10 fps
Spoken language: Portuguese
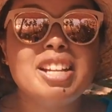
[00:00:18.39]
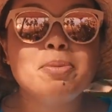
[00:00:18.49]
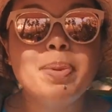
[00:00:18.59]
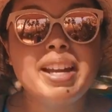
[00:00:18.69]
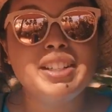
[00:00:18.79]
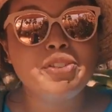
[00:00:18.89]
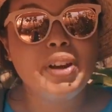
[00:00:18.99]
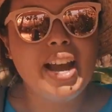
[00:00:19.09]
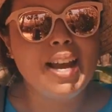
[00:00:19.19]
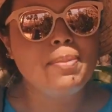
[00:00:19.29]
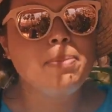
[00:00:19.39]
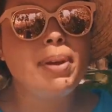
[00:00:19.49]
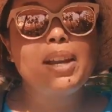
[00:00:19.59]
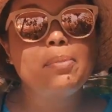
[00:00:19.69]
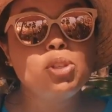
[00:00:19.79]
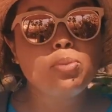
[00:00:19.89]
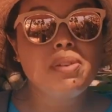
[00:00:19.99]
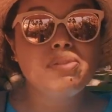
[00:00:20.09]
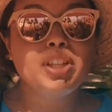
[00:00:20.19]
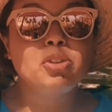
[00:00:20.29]
lá de Playa del Carmen, pegamos uma
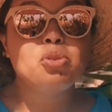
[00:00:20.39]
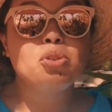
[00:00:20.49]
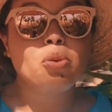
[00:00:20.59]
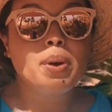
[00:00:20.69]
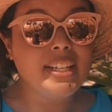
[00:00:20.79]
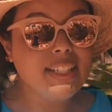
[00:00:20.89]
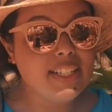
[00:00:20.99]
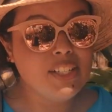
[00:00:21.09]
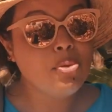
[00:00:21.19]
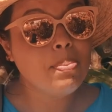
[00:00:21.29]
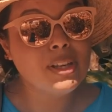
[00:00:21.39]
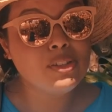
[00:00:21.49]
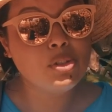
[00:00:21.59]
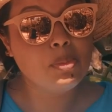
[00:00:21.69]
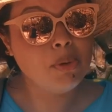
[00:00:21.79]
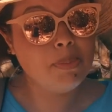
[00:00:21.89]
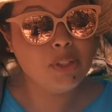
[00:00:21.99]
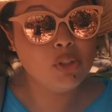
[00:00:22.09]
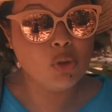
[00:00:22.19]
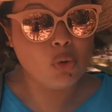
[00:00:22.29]
van que custou 45 pesos por
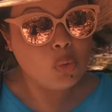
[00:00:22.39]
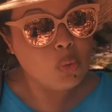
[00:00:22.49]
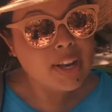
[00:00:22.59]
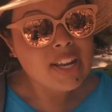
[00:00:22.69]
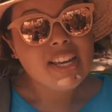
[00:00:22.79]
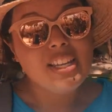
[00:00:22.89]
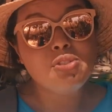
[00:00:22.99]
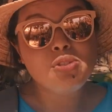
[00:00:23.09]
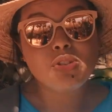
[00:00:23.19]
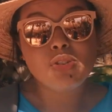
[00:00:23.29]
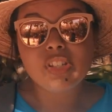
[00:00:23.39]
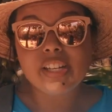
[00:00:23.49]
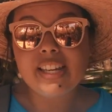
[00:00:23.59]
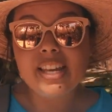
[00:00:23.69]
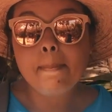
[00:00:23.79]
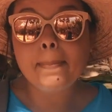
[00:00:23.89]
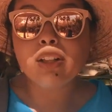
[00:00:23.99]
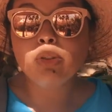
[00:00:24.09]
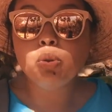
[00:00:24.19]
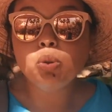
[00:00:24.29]
pessoa e nos trouxe aqui para
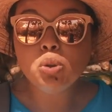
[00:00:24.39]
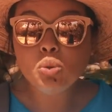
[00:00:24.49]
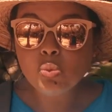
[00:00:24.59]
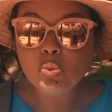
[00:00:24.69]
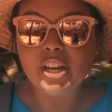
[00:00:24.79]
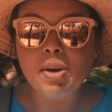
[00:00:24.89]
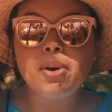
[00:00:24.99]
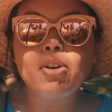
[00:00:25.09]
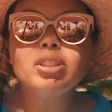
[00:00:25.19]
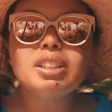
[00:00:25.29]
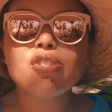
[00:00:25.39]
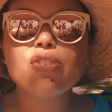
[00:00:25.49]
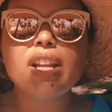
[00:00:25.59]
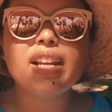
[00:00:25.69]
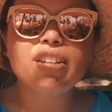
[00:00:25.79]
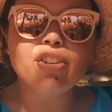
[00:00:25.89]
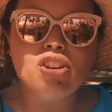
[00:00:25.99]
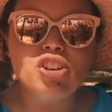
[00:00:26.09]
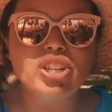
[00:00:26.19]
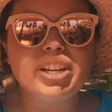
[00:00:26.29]
Tulum, que é uma outra zona
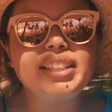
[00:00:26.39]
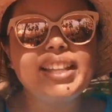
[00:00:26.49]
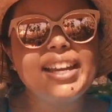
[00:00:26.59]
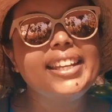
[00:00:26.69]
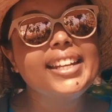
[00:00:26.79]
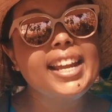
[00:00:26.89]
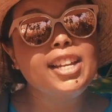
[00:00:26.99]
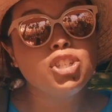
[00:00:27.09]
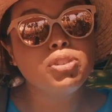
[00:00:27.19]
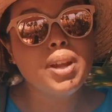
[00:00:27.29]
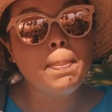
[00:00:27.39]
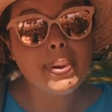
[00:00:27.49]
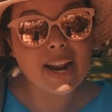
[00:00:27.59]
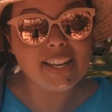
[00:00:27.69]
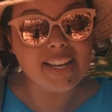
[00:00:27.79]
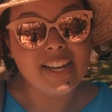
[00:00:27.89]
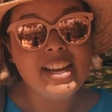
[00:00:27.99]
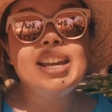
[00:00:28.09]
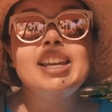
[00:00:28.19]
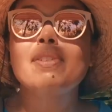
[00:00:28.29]
arqueológica que tem aqui na região da praia.
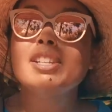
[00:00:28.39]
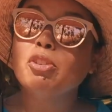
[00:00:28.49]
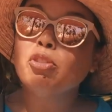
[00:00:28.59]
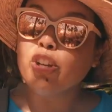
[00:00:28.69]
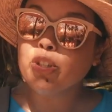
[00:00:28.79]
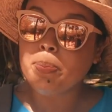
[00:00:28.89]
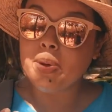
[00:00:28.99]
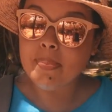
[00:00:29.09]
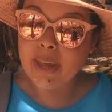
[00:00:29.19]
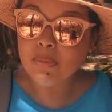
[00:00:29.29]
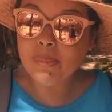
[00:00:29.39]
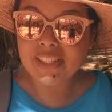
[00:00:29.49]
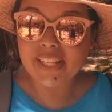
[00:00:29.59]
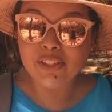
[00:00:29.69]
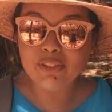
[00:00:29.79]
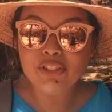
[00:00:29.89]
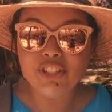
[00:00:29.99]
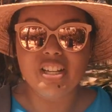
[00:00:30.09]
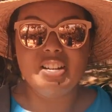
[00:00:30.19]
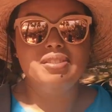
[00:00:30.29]
E vai ser o nosso primeiro passeio do
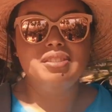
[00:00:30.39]
dia.